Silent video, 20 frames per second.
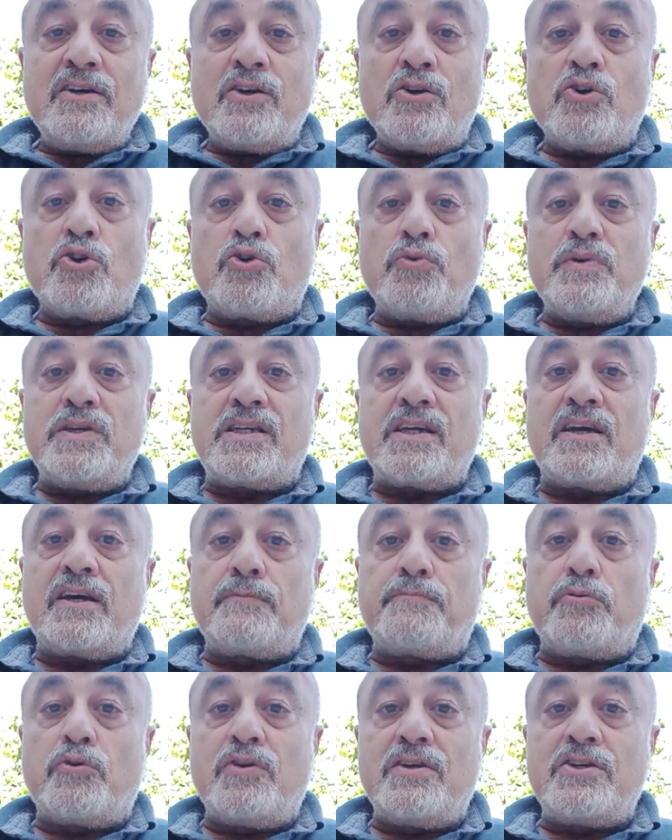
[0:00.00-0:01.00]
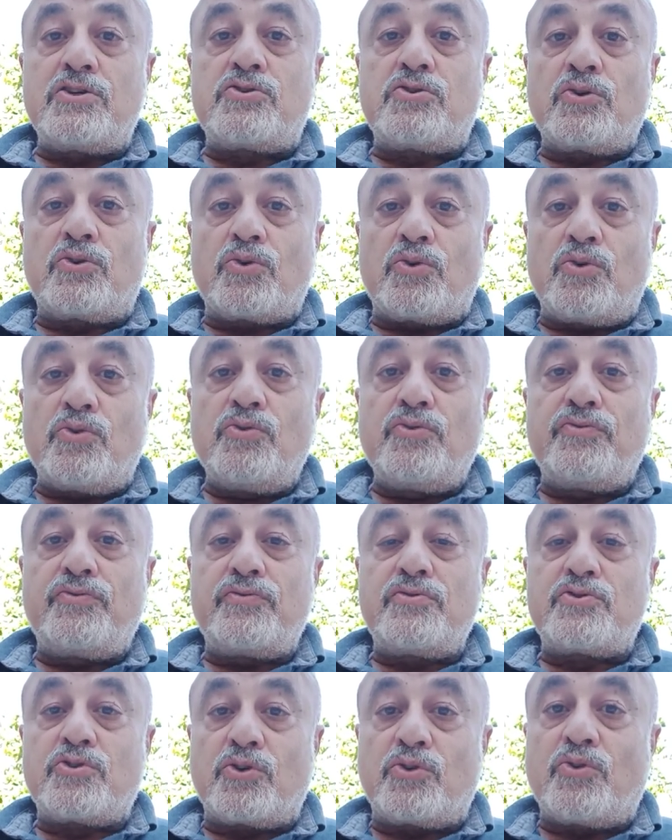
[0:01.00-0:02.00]
le commissariat de police se
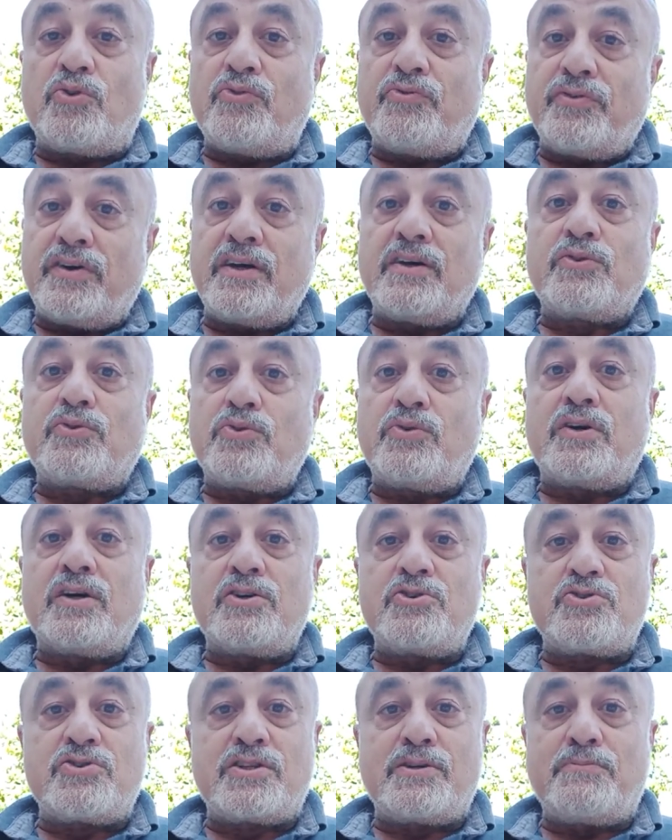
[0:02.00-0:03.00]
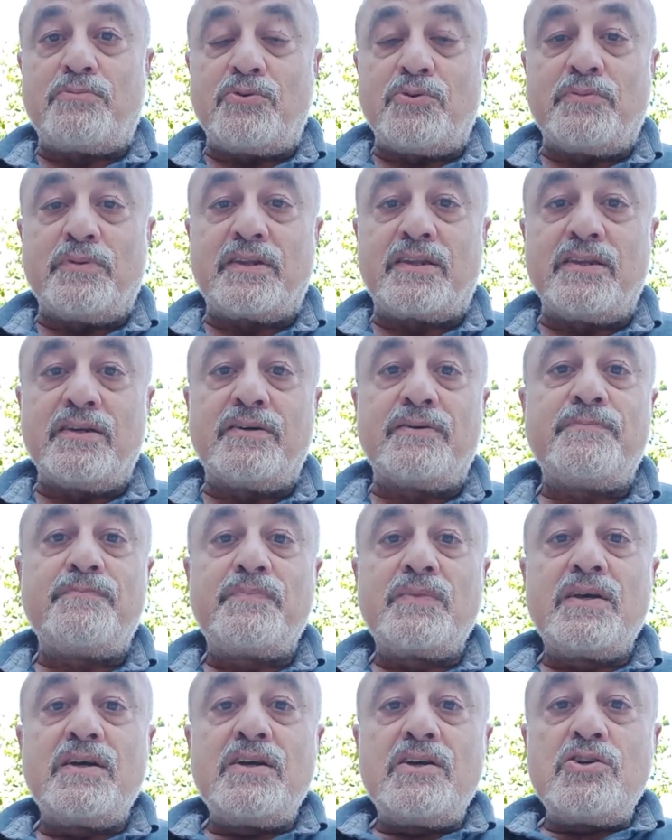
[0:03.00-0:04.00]
trouve, se trouvait, en tout cas, je ne sais plus maintenant,
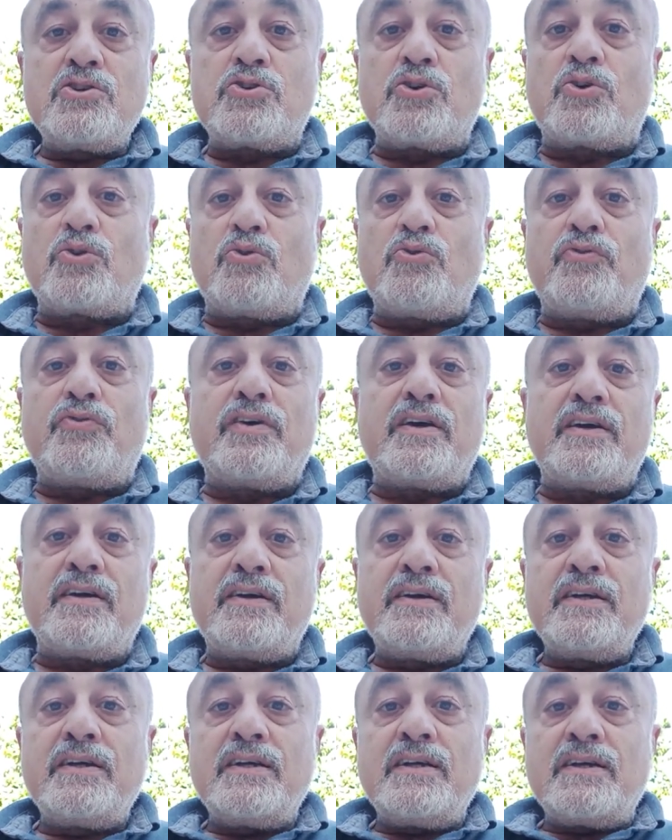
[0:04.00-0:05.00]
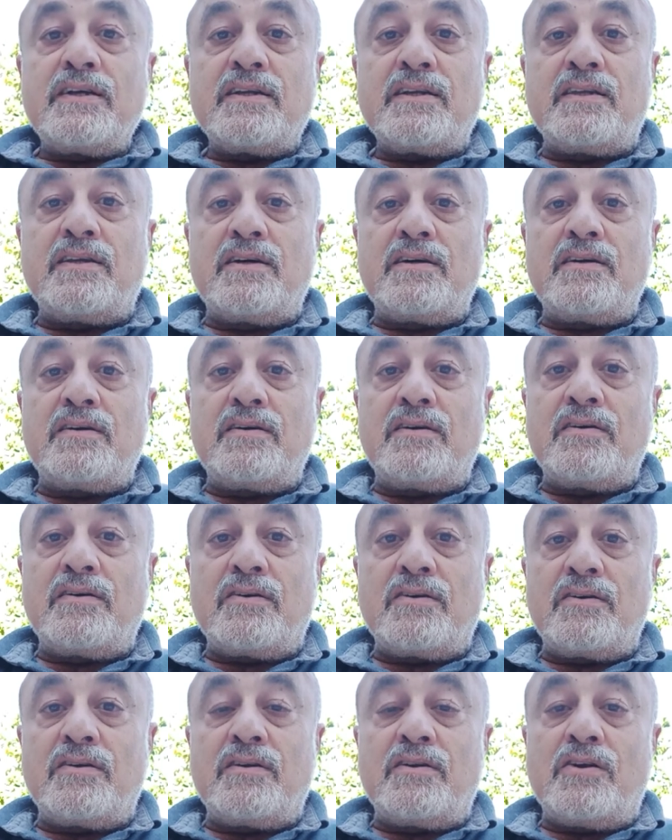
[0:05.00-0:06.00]
se trouvait
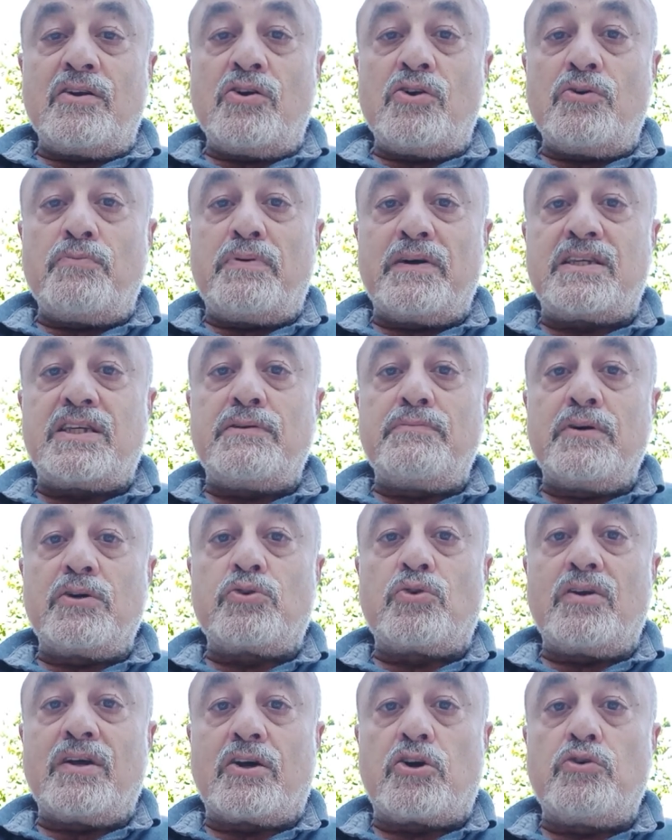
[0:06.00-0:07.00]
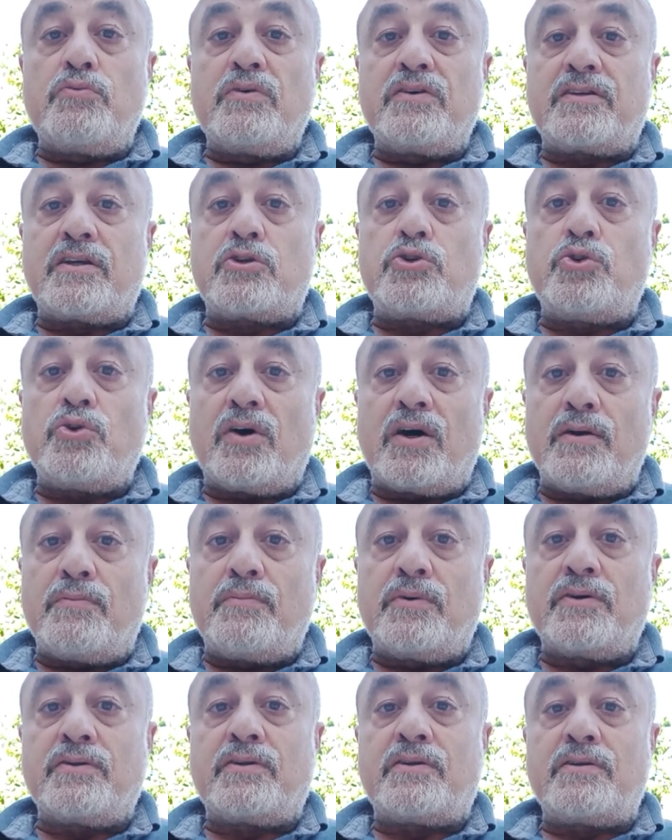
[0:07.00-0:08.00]
dans le bâtiment de la commandature
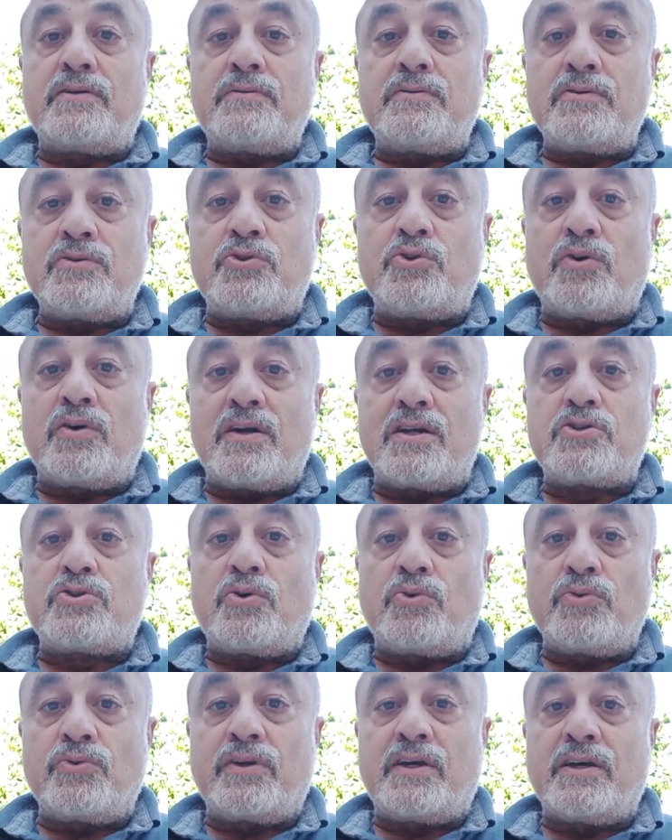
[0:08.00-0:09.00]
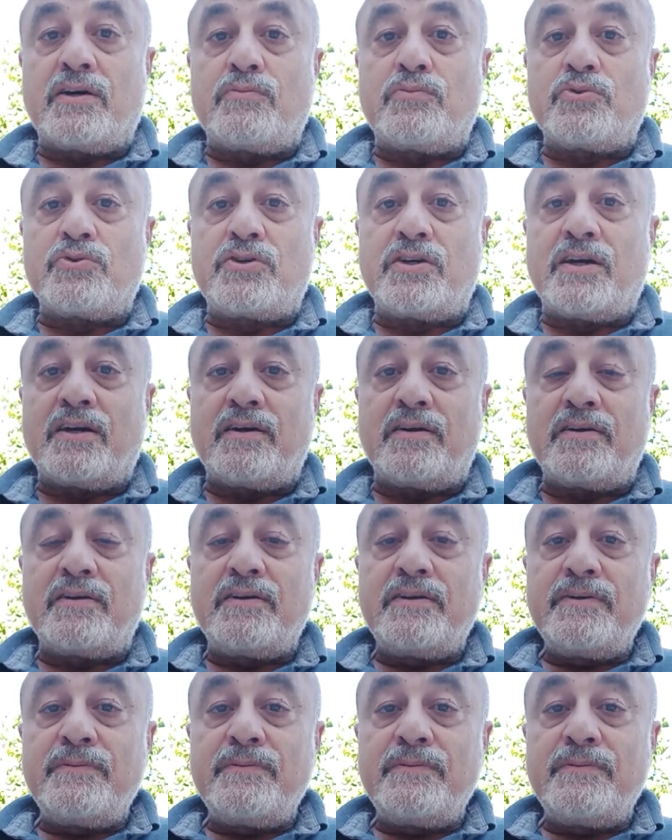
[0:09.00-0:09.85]
allemande durant la Seconde Guerre mondiale.